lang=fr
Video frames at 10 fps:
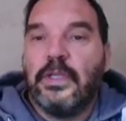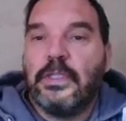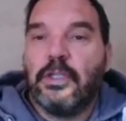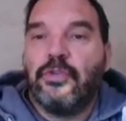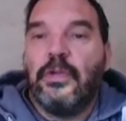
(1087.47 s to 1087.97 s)
c'est
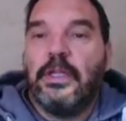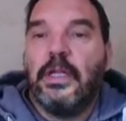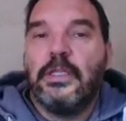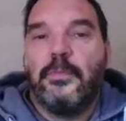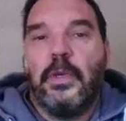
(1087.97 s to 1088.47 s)
que je fais
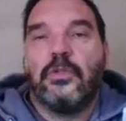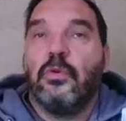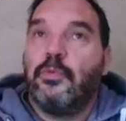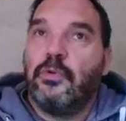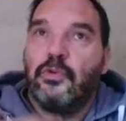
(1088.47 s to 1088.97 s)
l'analyse perso,
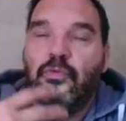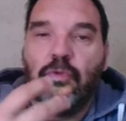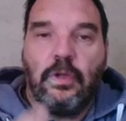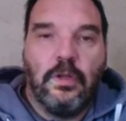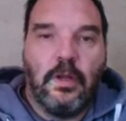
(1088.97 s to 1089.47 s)
puis je vous
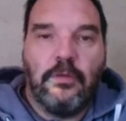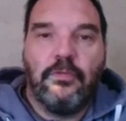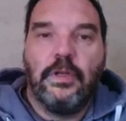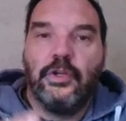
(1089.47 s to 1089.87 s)
donne dans la foulée.